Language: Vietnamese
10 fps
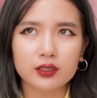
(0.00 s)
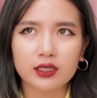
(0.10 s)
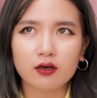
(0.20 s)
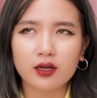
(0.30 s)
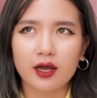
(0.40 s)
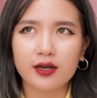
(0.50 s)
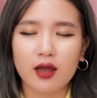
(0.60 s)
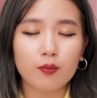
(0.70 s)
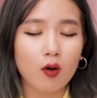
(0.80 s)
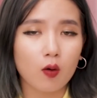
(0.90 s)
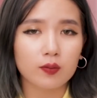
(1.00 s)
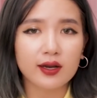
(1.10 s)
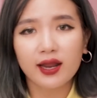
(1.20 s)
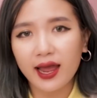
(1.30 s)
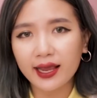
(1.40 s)
mình chỉ có thể để một
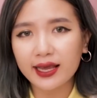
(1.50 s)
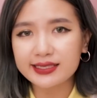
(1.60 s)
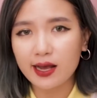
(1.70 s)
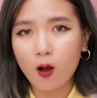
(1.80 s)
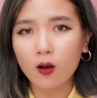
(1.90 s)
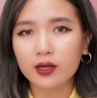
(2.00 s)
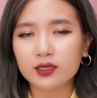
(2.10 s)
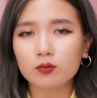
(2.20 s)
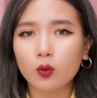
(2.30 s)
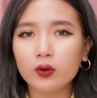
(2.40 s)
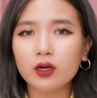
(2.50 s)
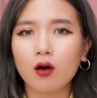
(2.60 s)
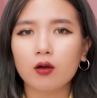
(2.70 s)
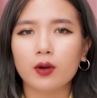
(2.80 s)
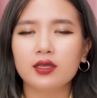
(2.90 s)
đến hai cây son ở trong túi
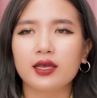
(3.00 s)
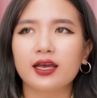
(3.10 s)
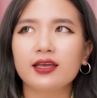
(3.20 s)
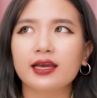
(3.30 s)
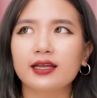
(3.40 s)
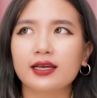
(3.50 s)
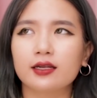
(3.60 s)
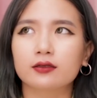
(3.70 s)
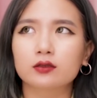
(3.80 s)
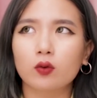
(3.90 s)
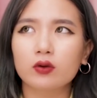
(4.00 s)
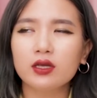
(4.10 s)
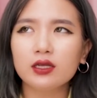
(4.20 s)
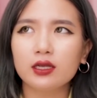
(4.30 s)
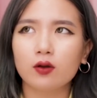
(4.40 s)
thôi, bởi vì cái cái cái lượng
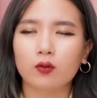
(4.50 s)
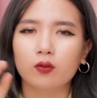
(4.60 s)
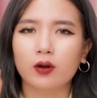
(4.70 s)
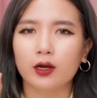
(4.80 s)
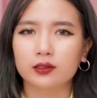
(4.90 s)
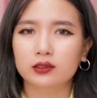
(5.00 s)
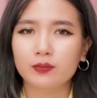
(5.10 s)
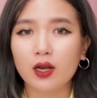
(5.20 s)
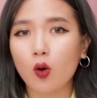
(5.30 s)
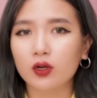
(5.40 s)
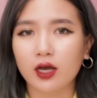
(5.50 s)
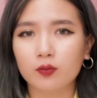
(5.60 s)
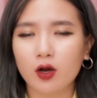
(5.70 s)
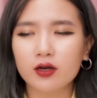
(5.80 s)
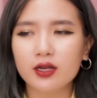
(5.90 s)
túi, thí dụ à, ba lô thì
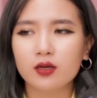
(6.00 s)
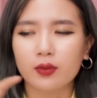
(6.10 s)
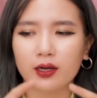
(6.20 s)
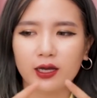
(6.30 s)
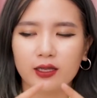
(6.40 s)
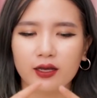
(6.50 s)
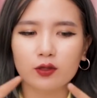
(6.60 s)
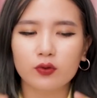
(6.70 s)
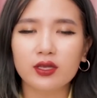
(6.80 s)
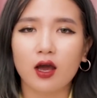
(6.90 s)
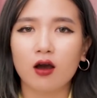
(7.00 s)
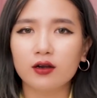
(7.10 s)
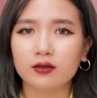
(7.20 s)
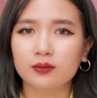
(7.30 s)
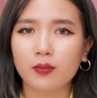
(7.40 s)
không nói đi, nhưng mà những cái túi nhỏ
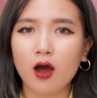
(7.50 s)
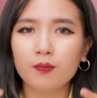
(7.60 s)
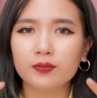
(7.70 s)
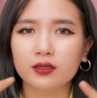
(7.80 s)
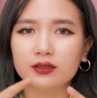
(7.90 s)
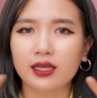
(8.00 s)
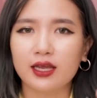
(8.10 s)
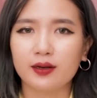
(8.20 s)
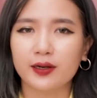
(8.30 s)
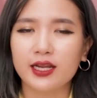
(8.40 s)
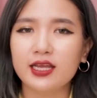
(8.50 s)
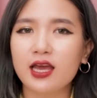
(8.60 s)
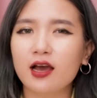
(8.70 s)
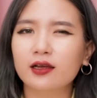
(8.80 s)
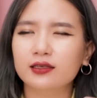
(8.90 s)
đựng bóp, đựng tiền mà
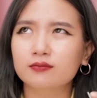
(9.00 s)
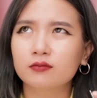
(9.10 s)
đi à,